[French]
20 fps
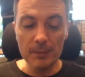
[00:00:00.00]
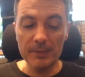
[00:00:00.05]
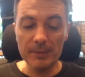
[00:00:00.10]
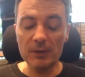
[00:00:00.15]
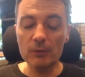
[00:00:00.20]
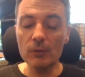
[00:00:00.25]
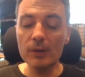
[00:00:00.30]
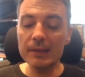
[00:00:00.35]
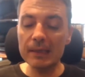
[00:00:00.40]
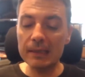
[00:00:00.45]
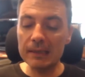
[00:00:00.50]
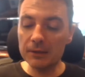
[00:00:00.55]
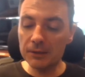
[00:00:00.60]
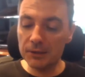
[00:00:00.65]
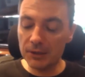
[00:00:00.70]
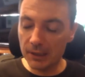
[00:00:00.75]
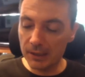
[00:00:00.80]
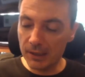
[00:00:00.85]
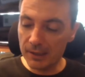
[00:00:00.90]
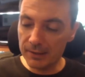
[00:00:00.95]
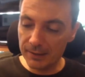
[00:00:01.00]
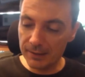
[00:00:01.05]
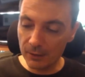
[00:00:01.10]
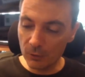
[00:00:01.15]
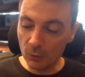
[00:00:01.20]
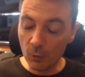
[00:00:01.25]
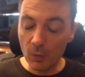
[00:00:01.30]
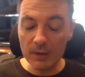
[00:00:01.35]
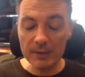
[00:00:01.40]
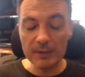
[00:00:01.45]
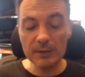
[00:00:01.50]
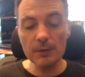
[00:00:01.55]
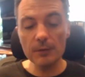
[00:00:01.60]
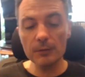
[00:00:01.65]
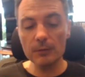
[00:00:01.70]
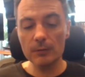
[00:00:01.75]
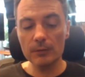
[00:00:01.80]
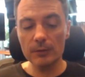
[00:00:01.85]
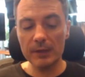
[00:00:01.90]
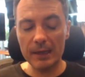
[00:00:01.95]
Mais toi, tu es de Chiria, c'est à 3
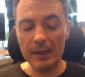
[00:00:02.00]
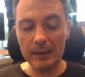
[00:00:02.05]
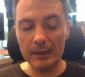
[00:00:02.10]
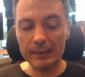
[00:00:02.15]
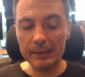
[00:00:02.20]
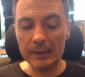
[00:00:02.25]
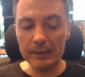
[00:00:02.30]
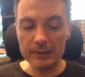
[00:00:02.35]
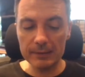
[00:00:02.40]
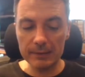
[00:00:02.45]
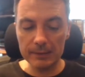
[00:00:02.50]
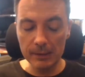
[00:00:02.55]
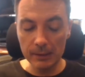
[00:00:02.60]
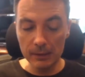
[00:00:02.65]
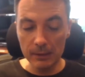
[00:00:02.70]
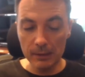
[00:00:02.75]
heures de Caracas.